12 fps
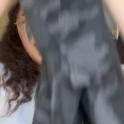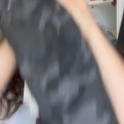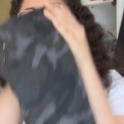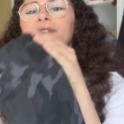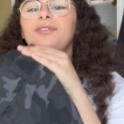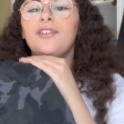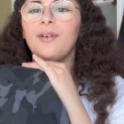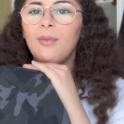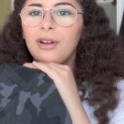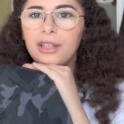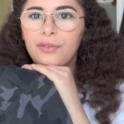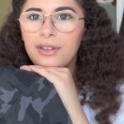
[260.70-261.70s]
Lui, il fait vraiment
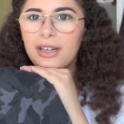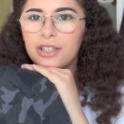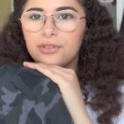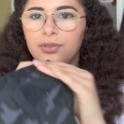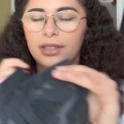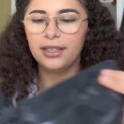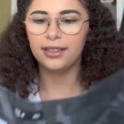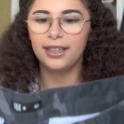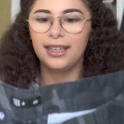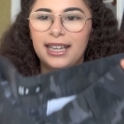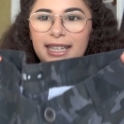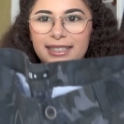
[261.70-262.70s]
un effet large, vous voyez.
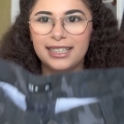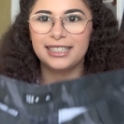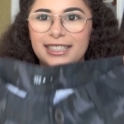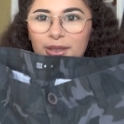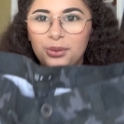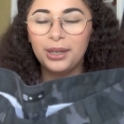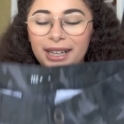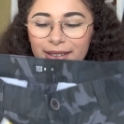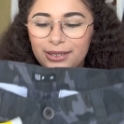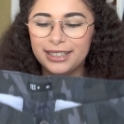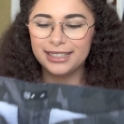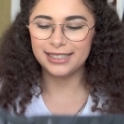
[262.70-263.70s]
Et ça, j'ai trop hâte de
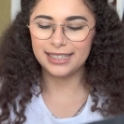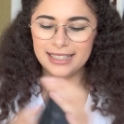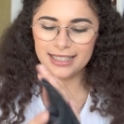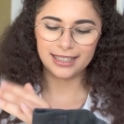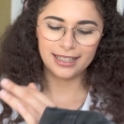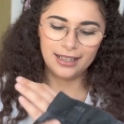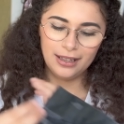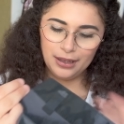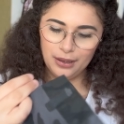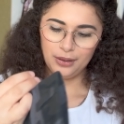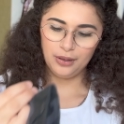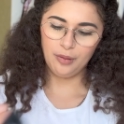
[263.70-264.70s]
le tester.
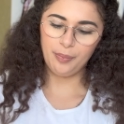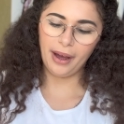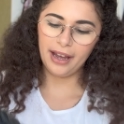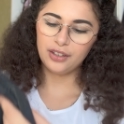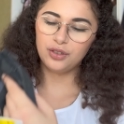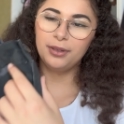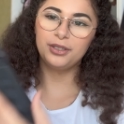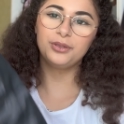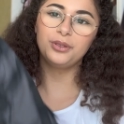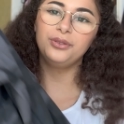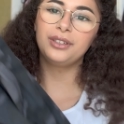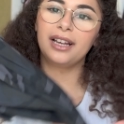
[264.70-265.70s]
Euh, pareil, je vais mettre une
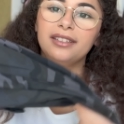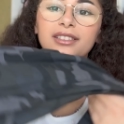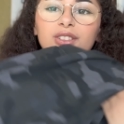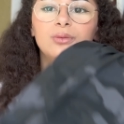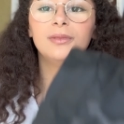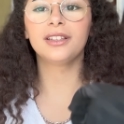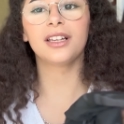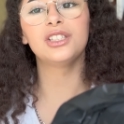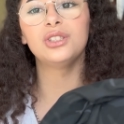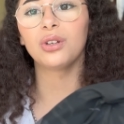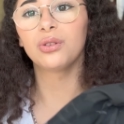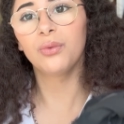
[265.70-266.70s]
tenue classique, je vais mettre un
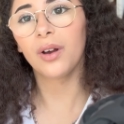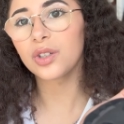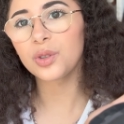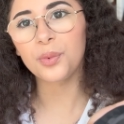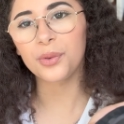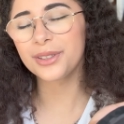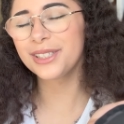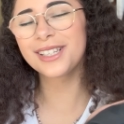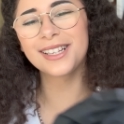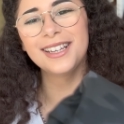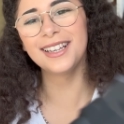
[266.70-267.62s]
t-shirt noir, je pense.